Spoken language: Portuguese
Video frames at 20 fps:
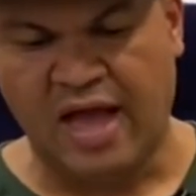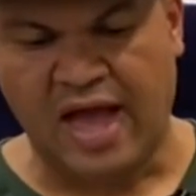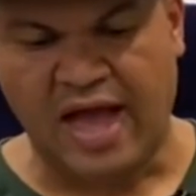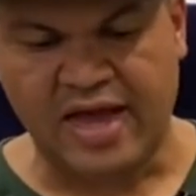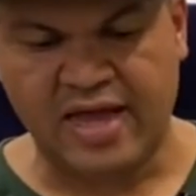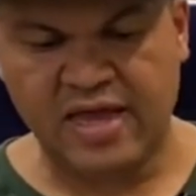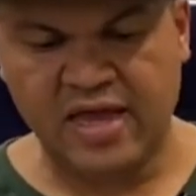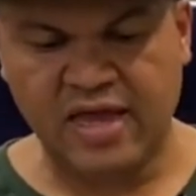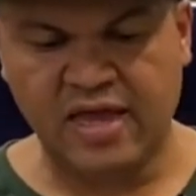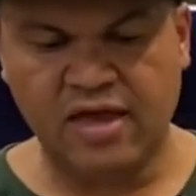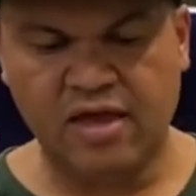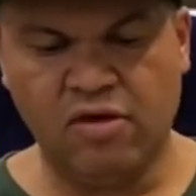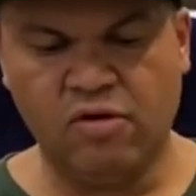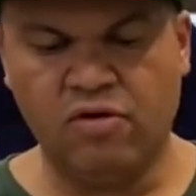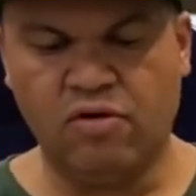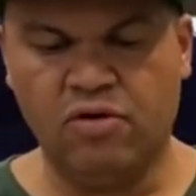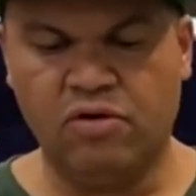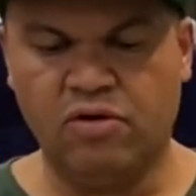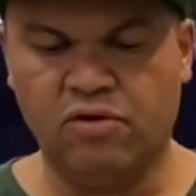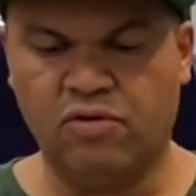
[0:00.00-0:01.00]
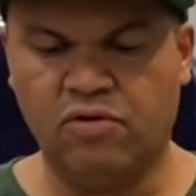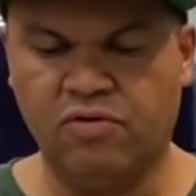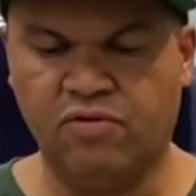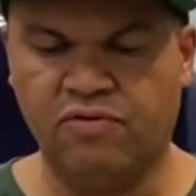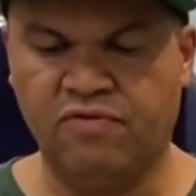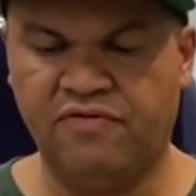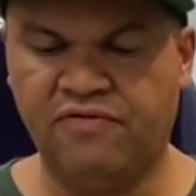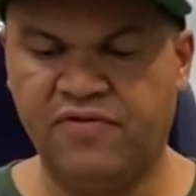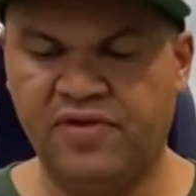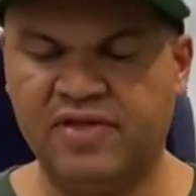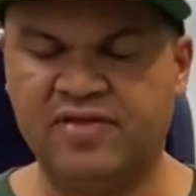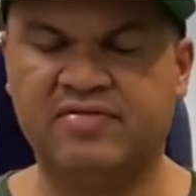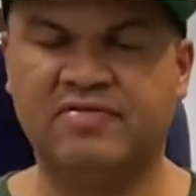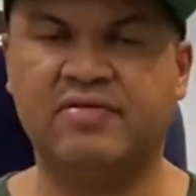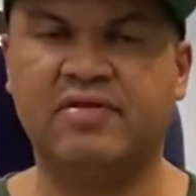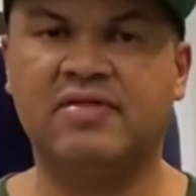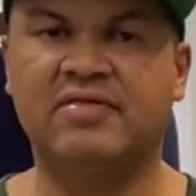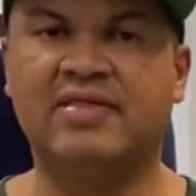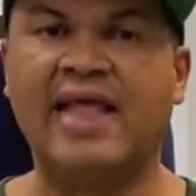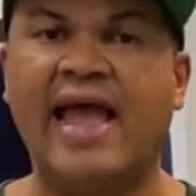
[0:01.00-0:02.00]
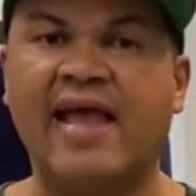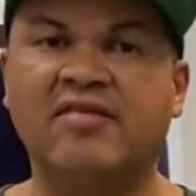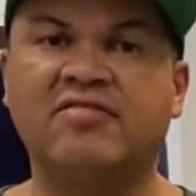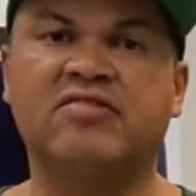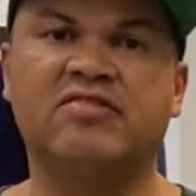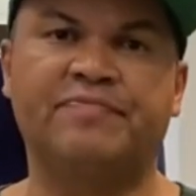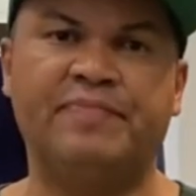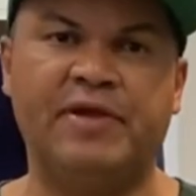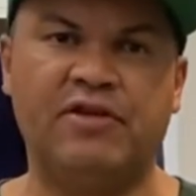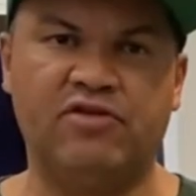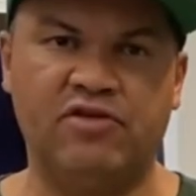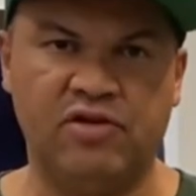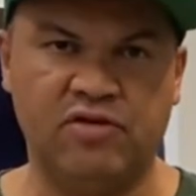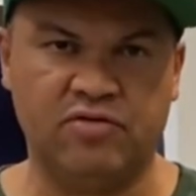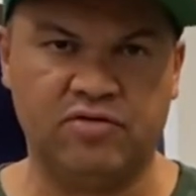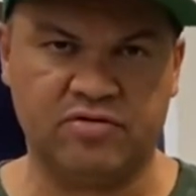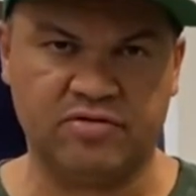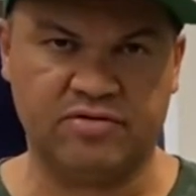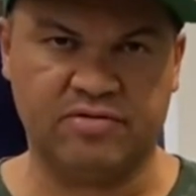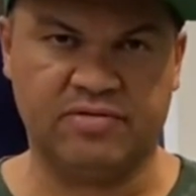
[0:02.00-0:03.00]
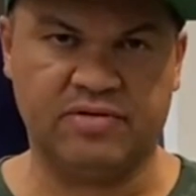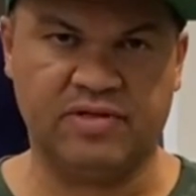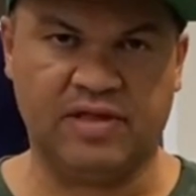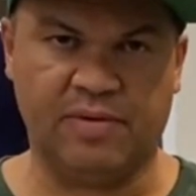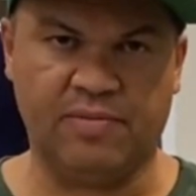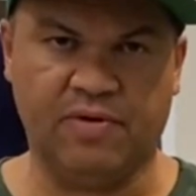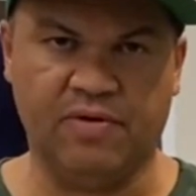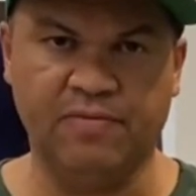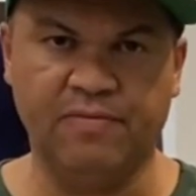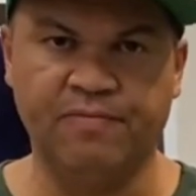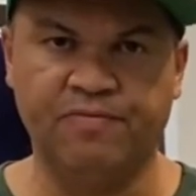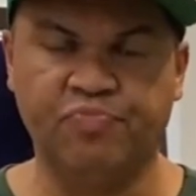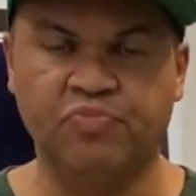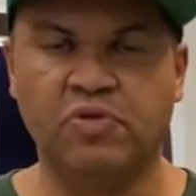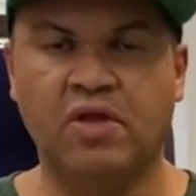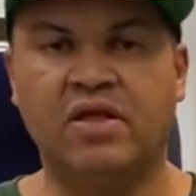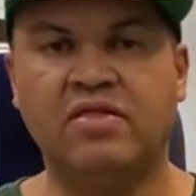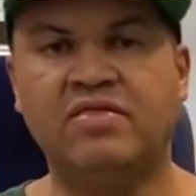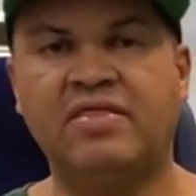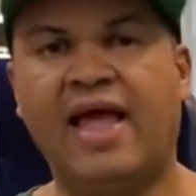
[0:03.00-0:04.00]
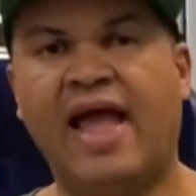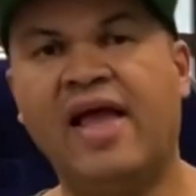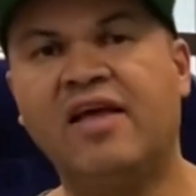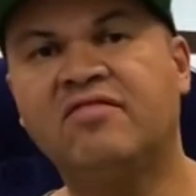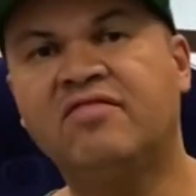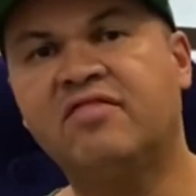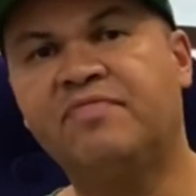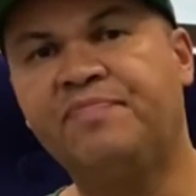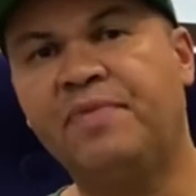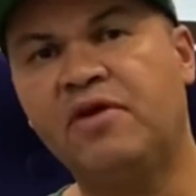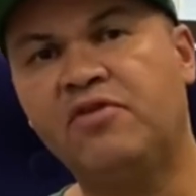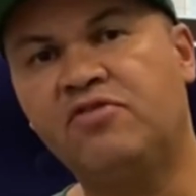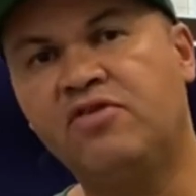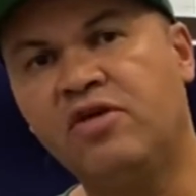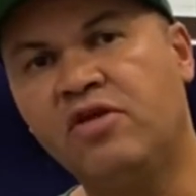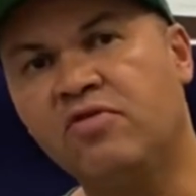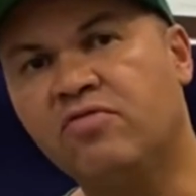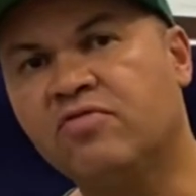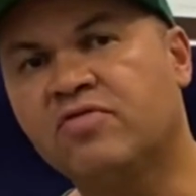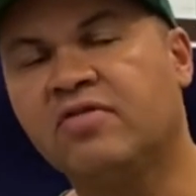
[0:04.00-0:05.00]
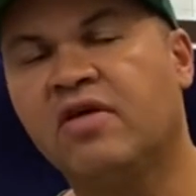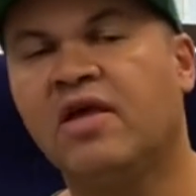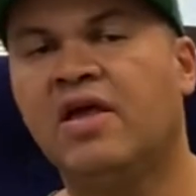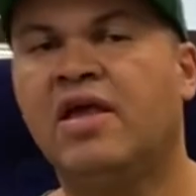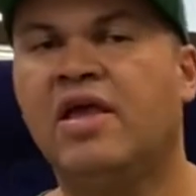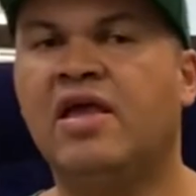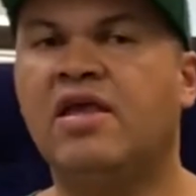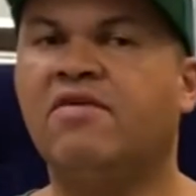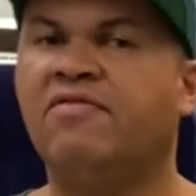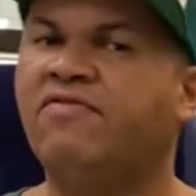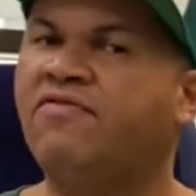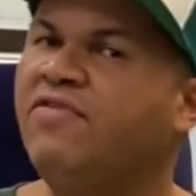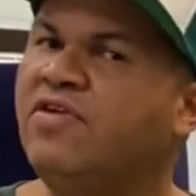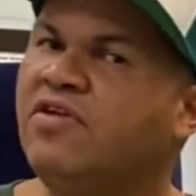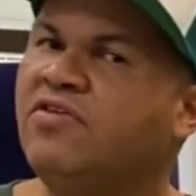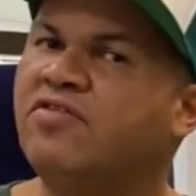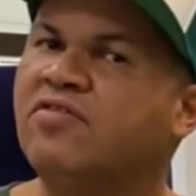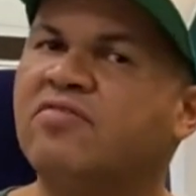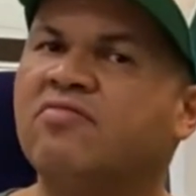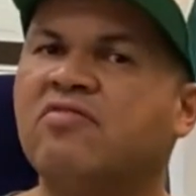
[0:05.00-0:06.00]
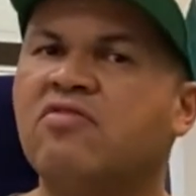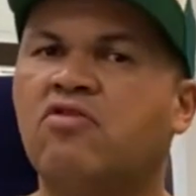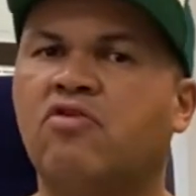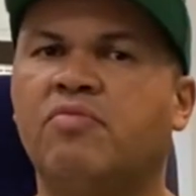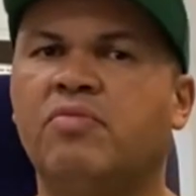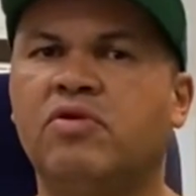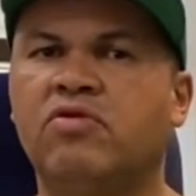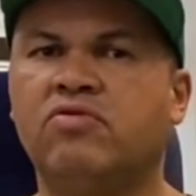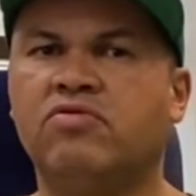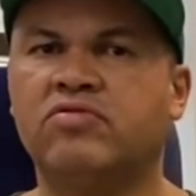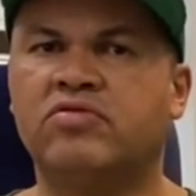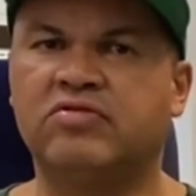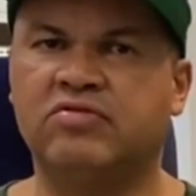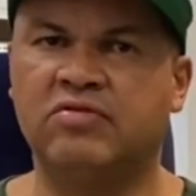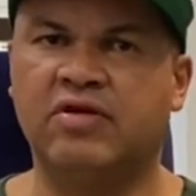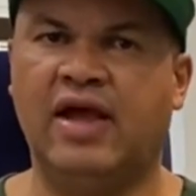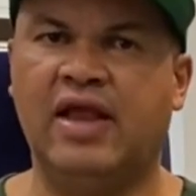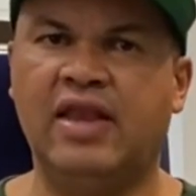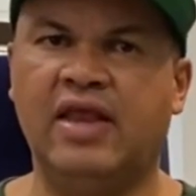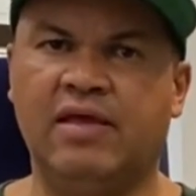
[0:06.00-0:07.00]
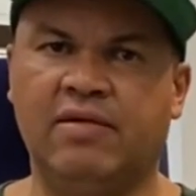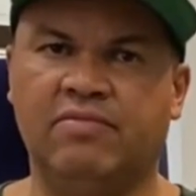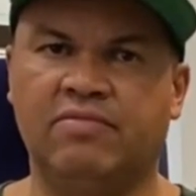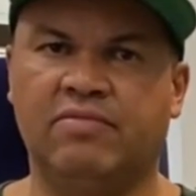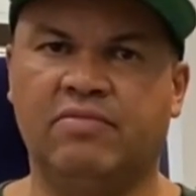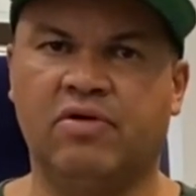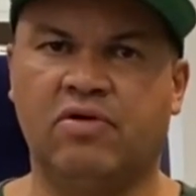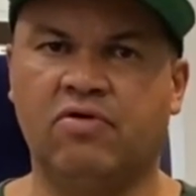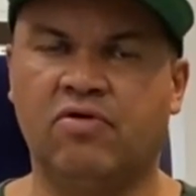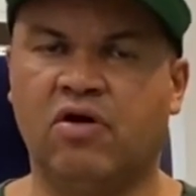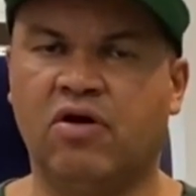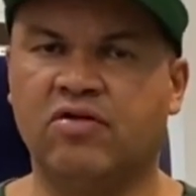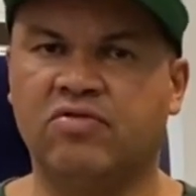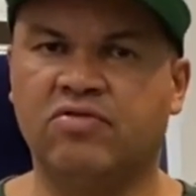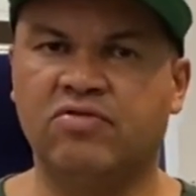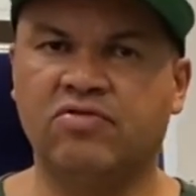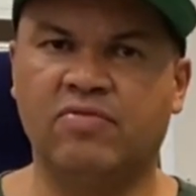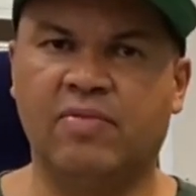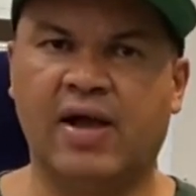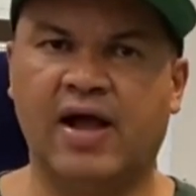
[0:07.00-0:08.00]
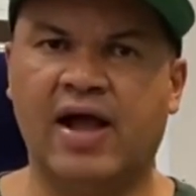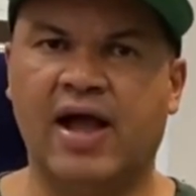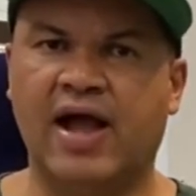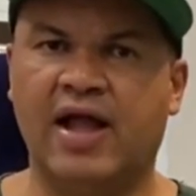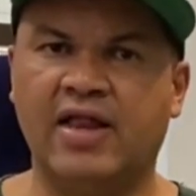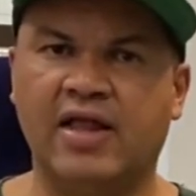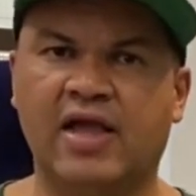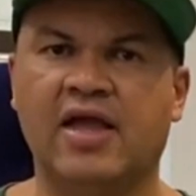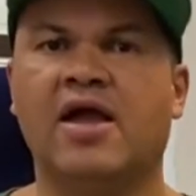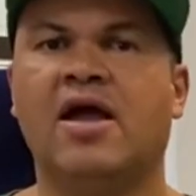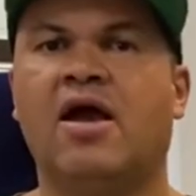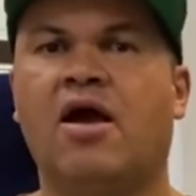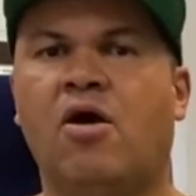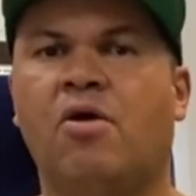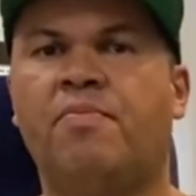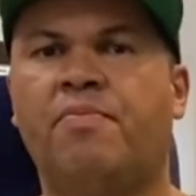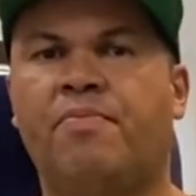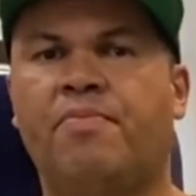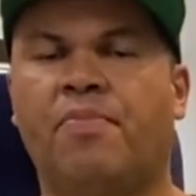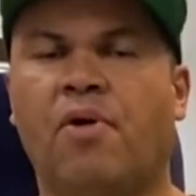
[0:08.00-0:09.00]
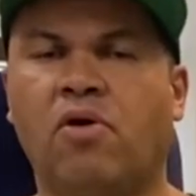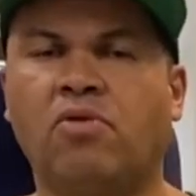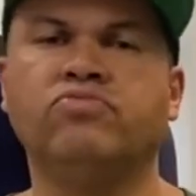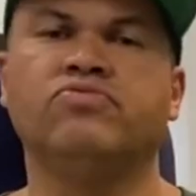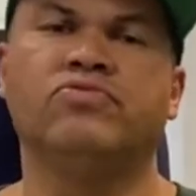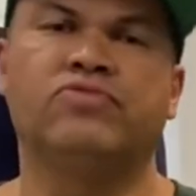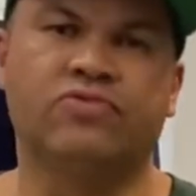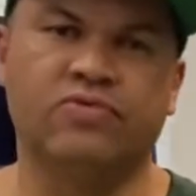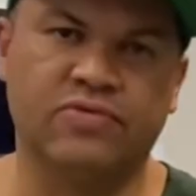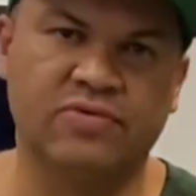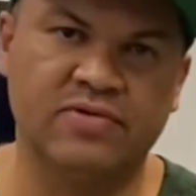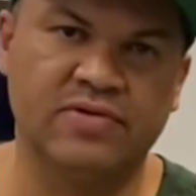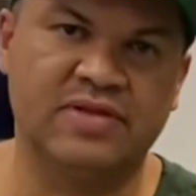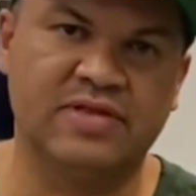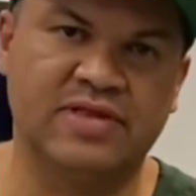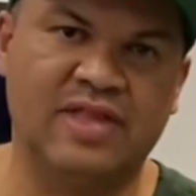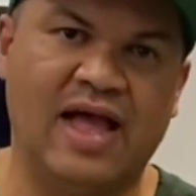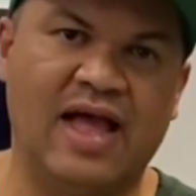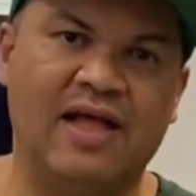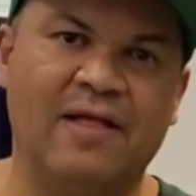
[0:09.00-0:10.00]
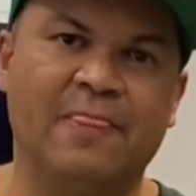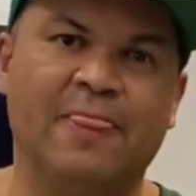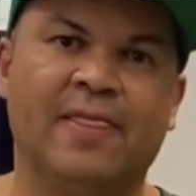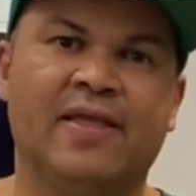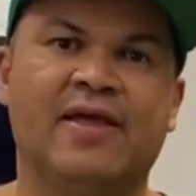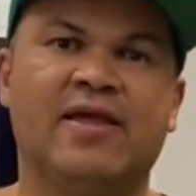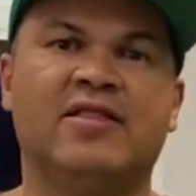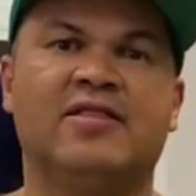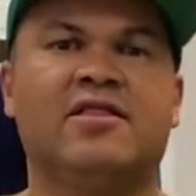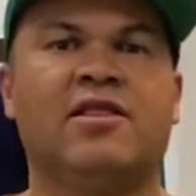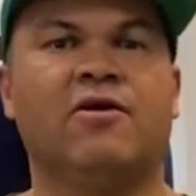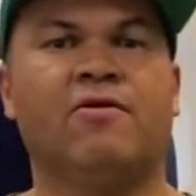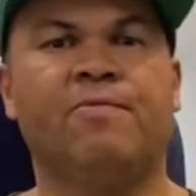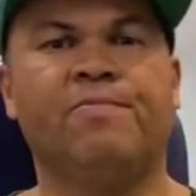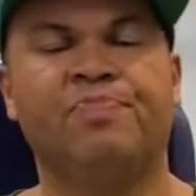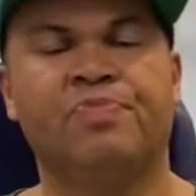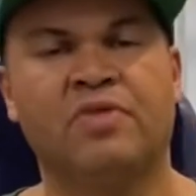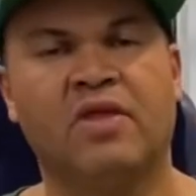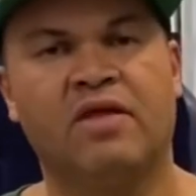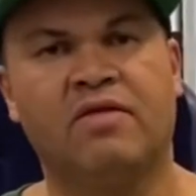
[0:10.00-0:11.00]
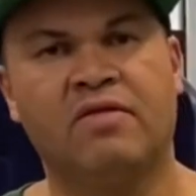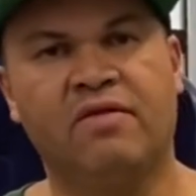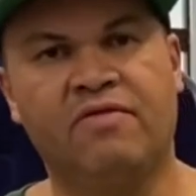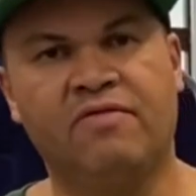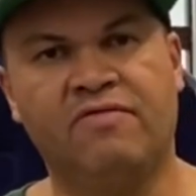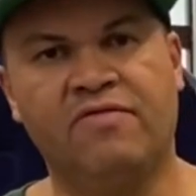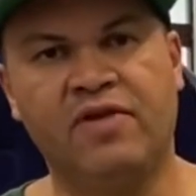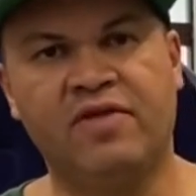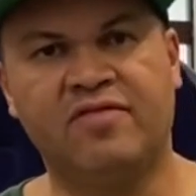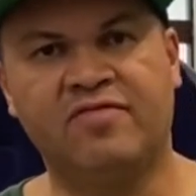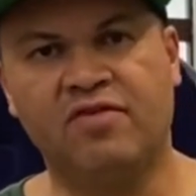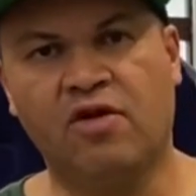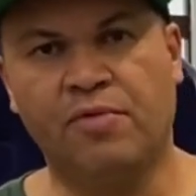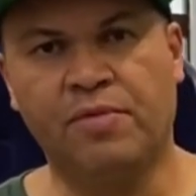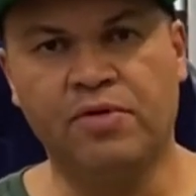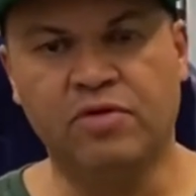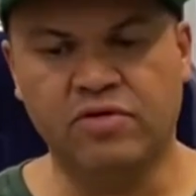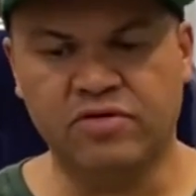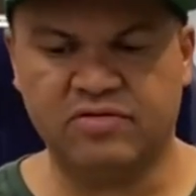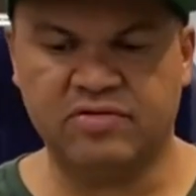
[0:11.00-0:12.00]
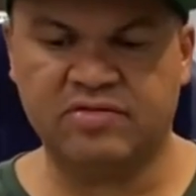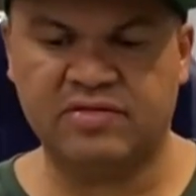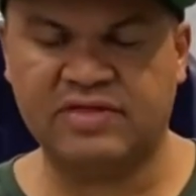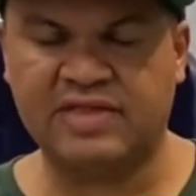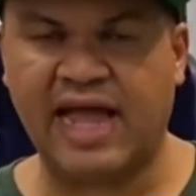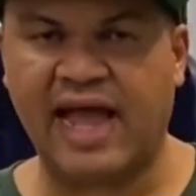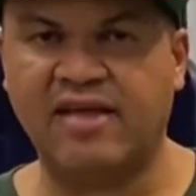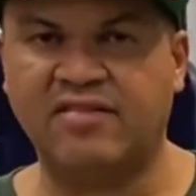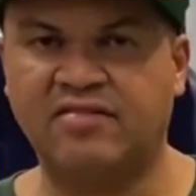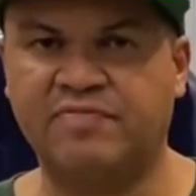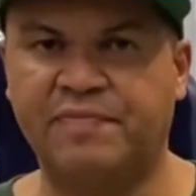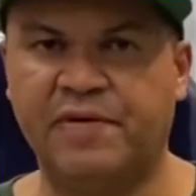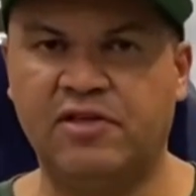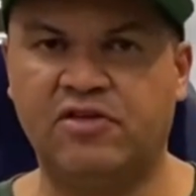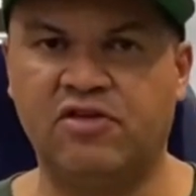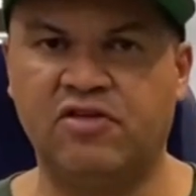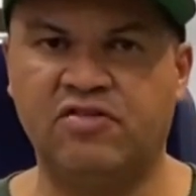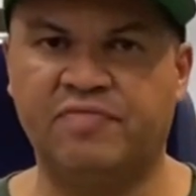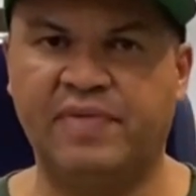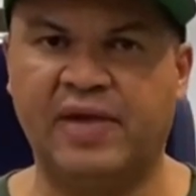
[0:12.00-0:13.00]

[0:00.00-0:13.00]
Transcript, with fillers: Aqui eu, eu fiz 10 espetinhos, tá bom? 10 espetinhos em 25 minutos ali. Eu gosto de uma carne a um ponto, tá? Então, em 25 minutos, 10 espetinhos.